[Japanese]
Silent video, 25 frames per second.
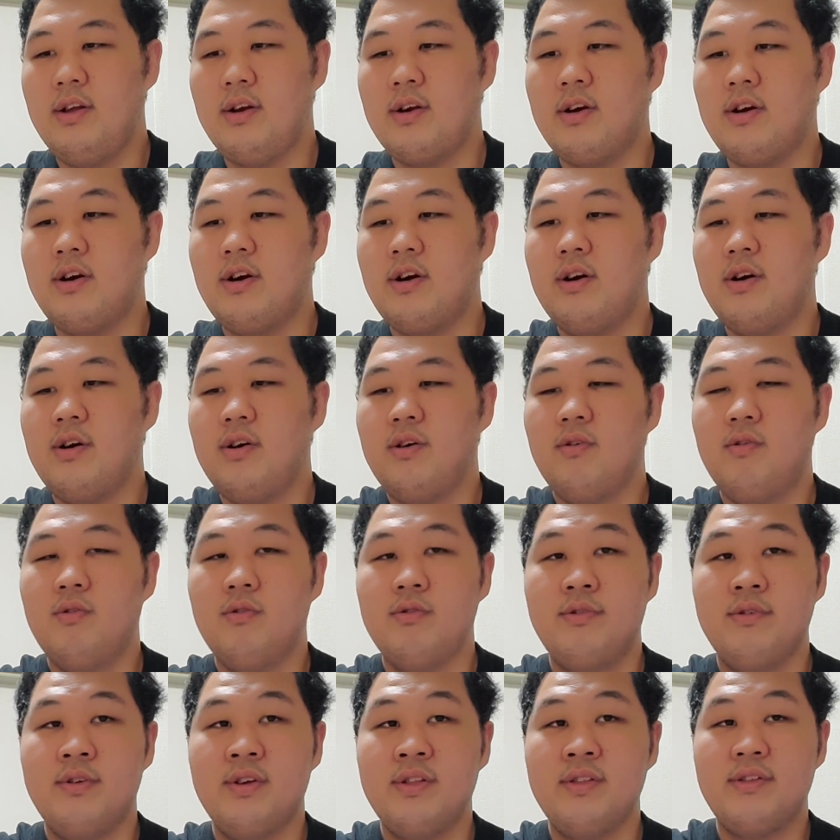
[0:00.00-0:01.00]
なんか、
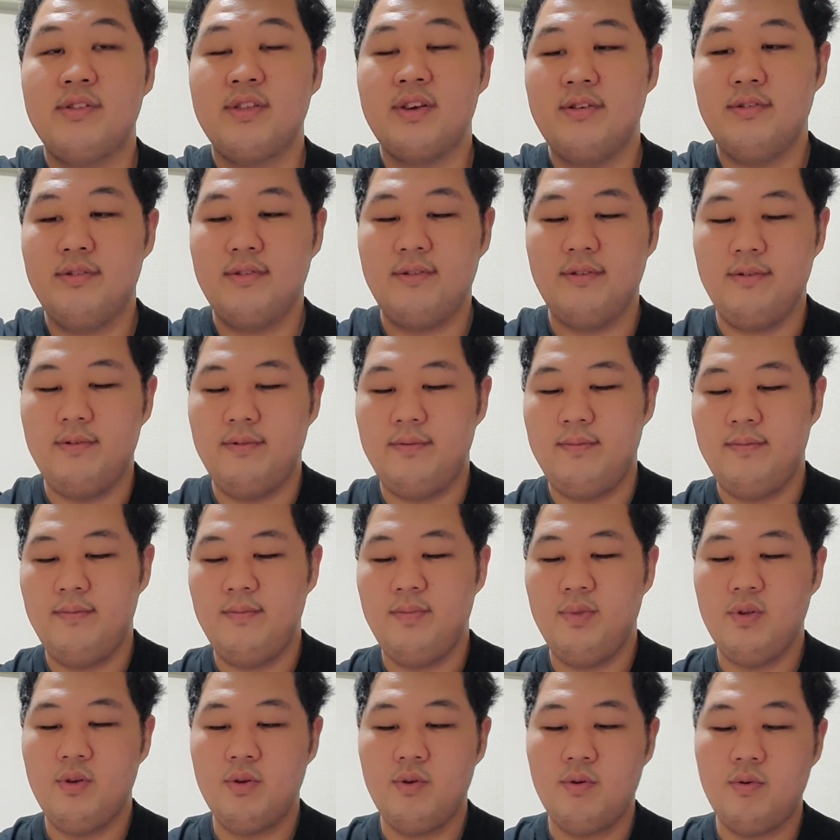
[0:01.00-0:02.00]
普通のやつはちゃうんすよ。
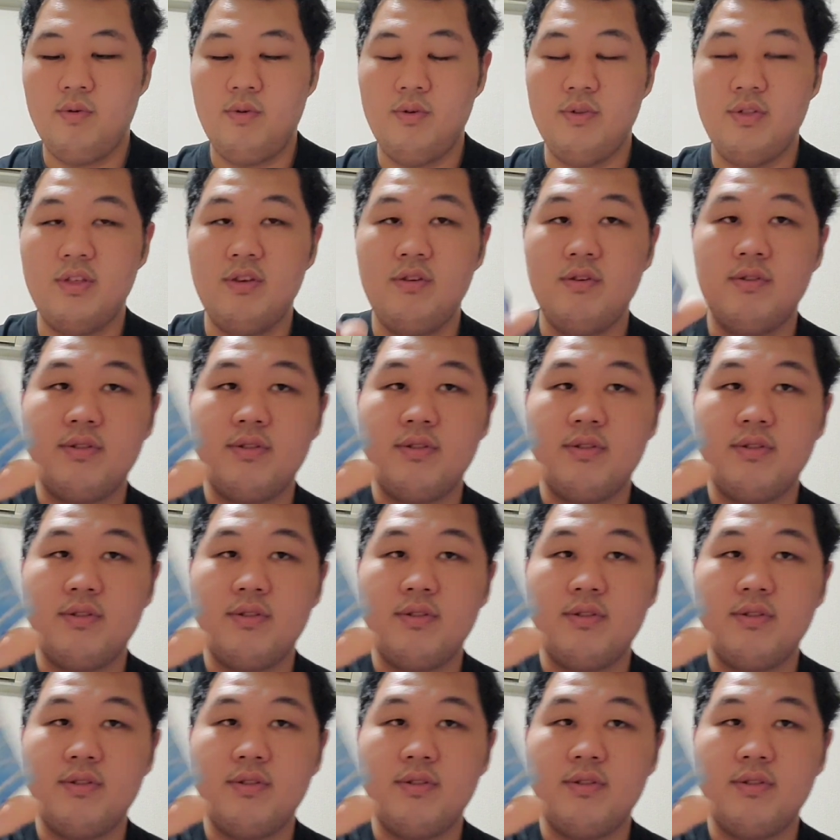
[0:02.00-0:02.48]
こっ